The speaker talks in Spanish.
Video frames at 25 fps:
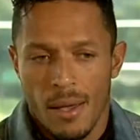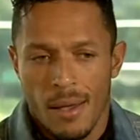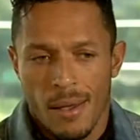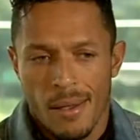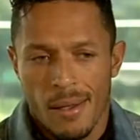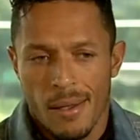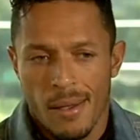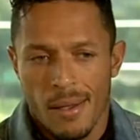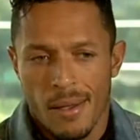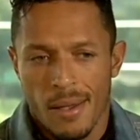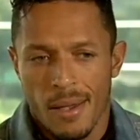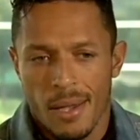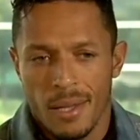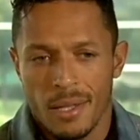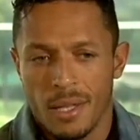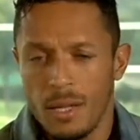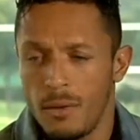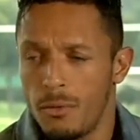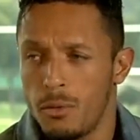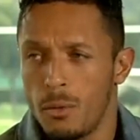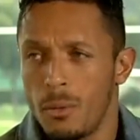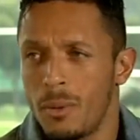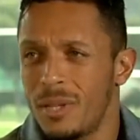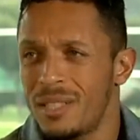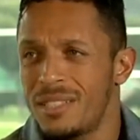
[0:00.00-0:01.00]
eh, en el
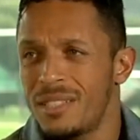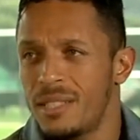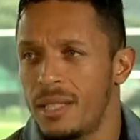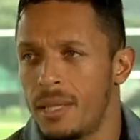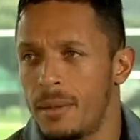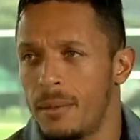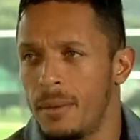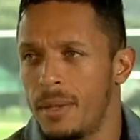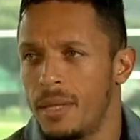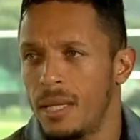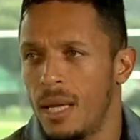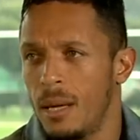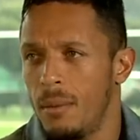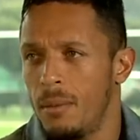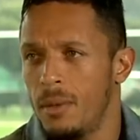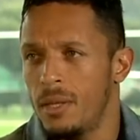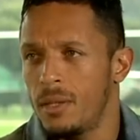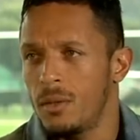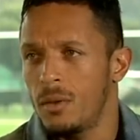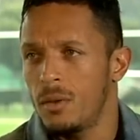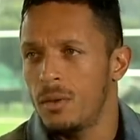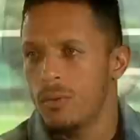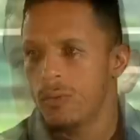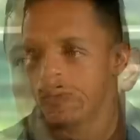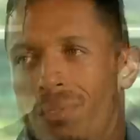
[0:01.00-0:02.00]
fútbol es inevitable,
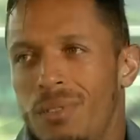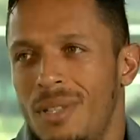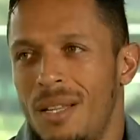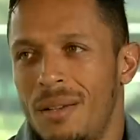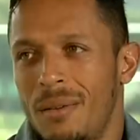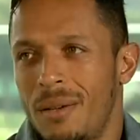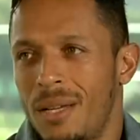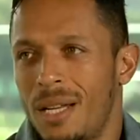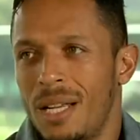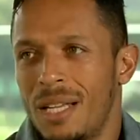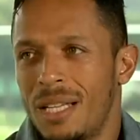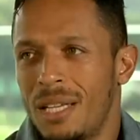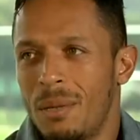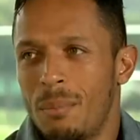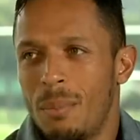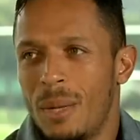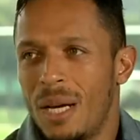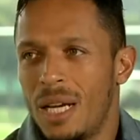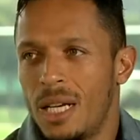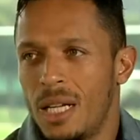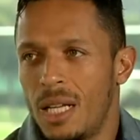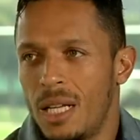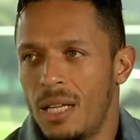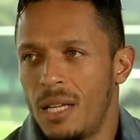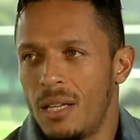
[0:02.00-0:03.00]
¿no? La verdad que
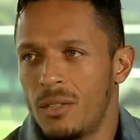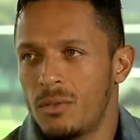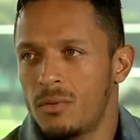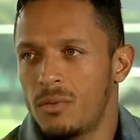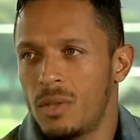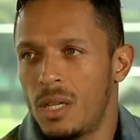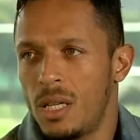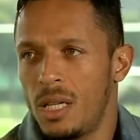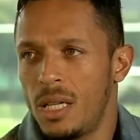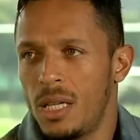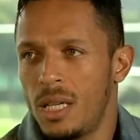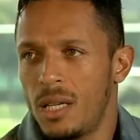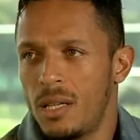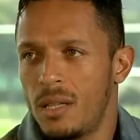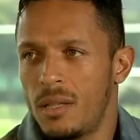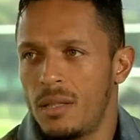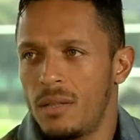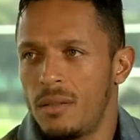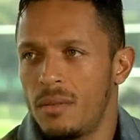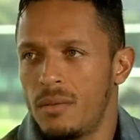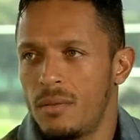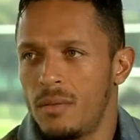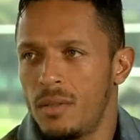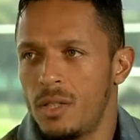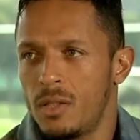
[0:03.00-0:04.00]
para nada es una liga
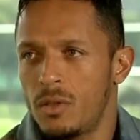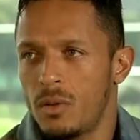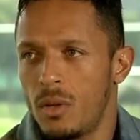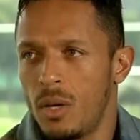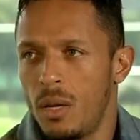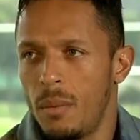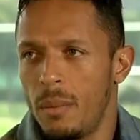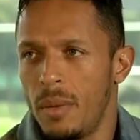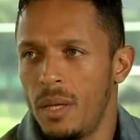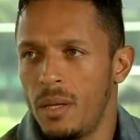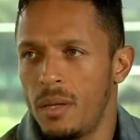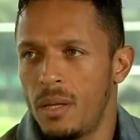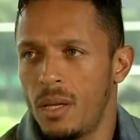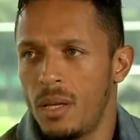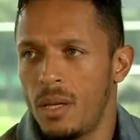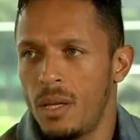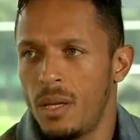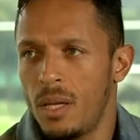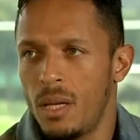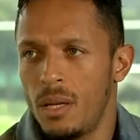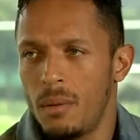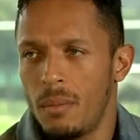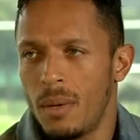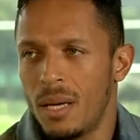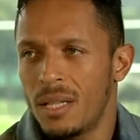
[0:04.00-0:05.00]
de solamente
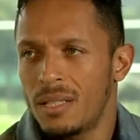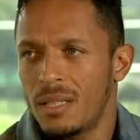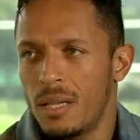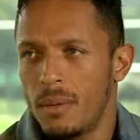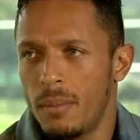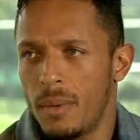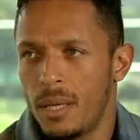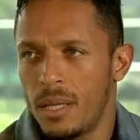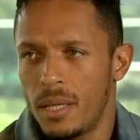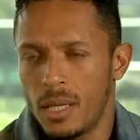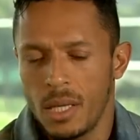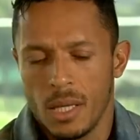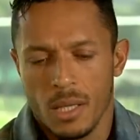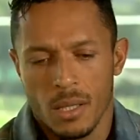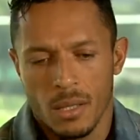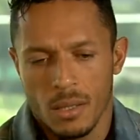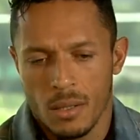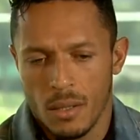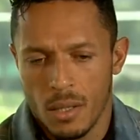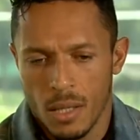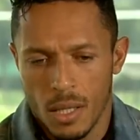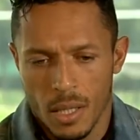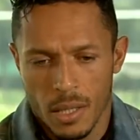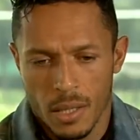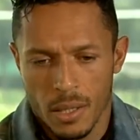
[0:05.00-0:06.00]
el Barça-Madrid.
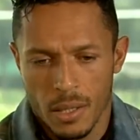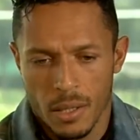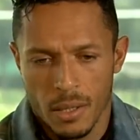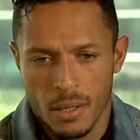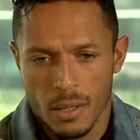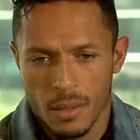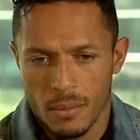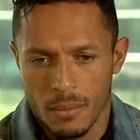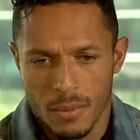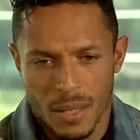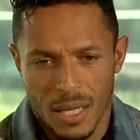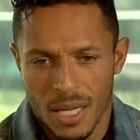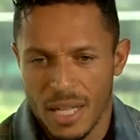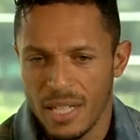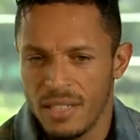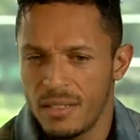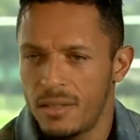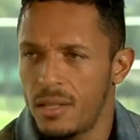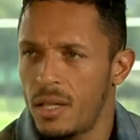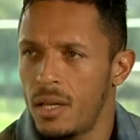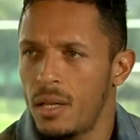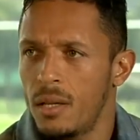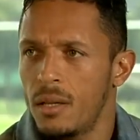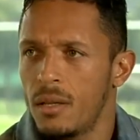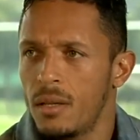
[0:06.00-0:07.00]
Hay el
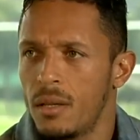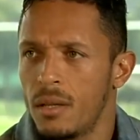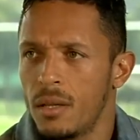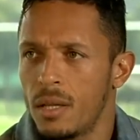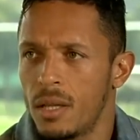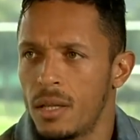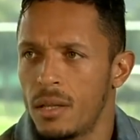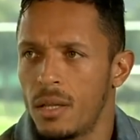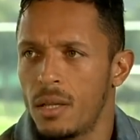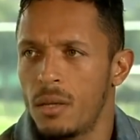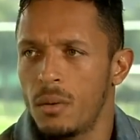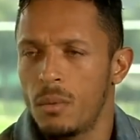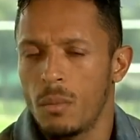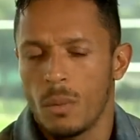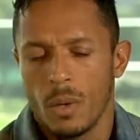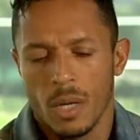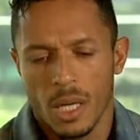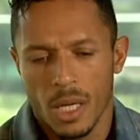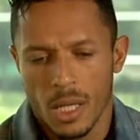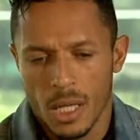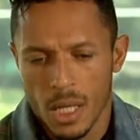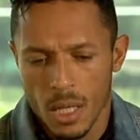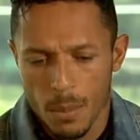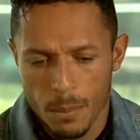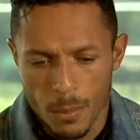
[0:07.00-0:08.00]
Valencia, que tiene un buen
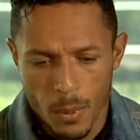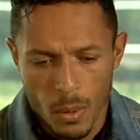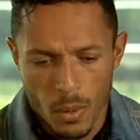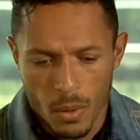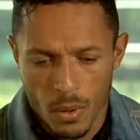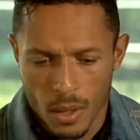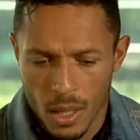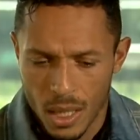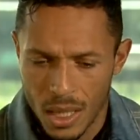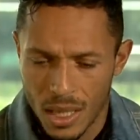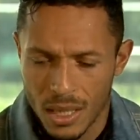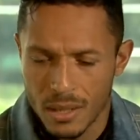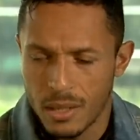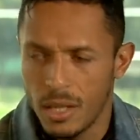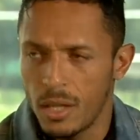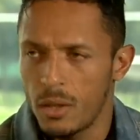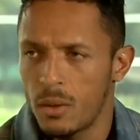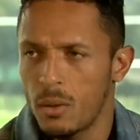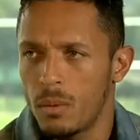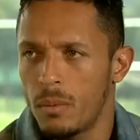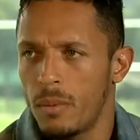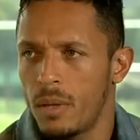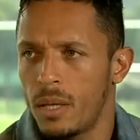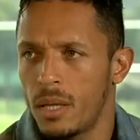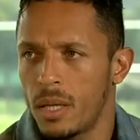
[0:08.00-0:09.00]
equipo, el Atlético
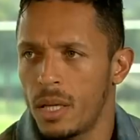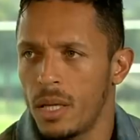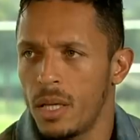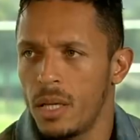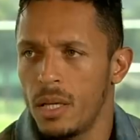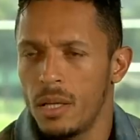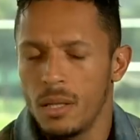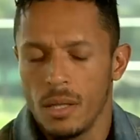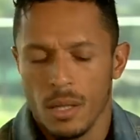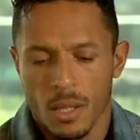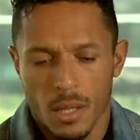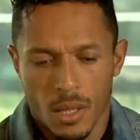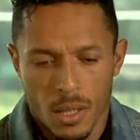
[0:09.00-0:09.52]
de Madrid,